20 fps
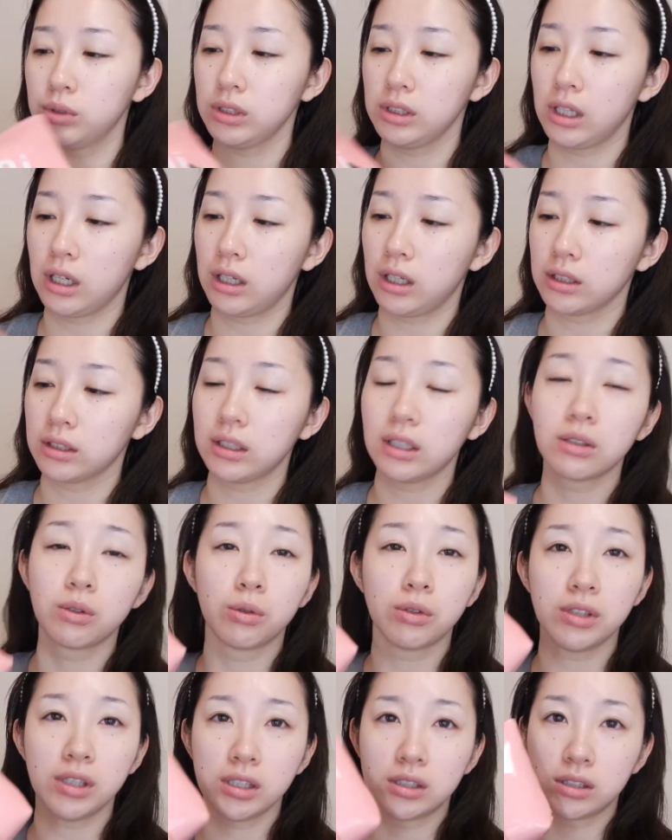여기다가 딱
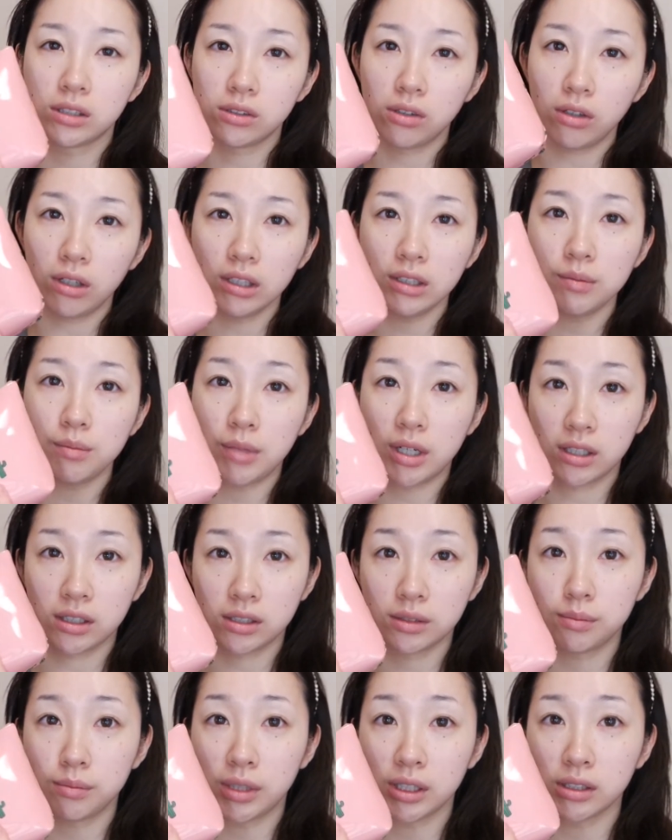여기에 들어가는
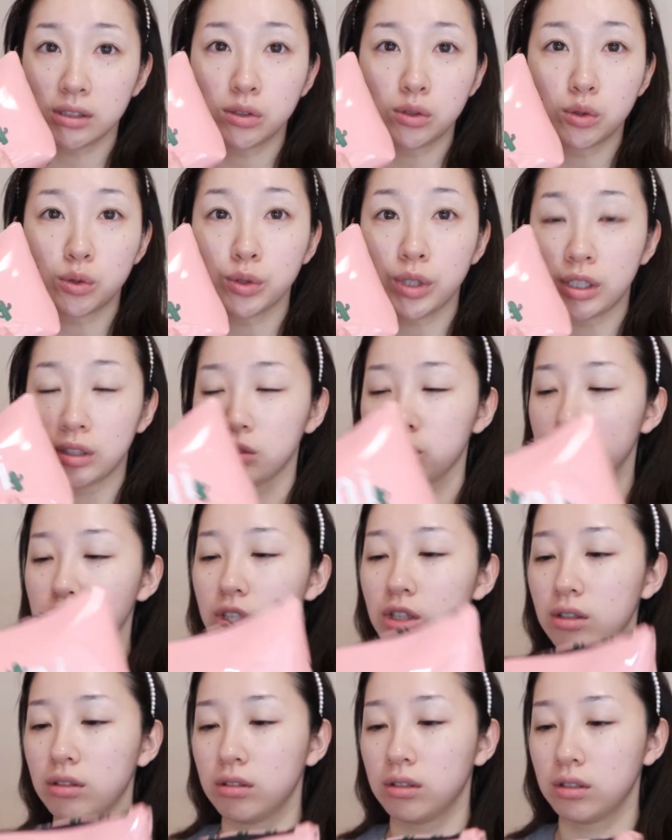만큼만 들고
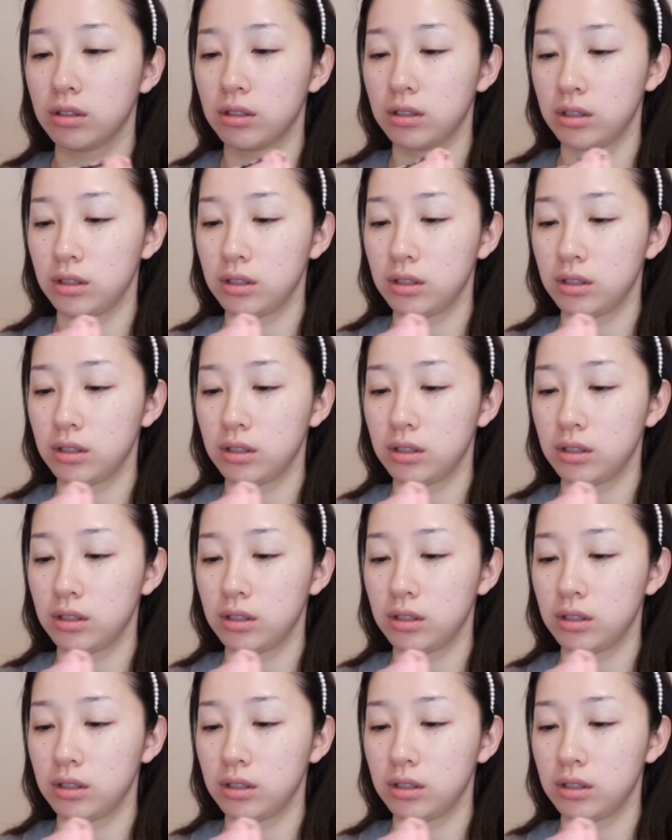다니고요.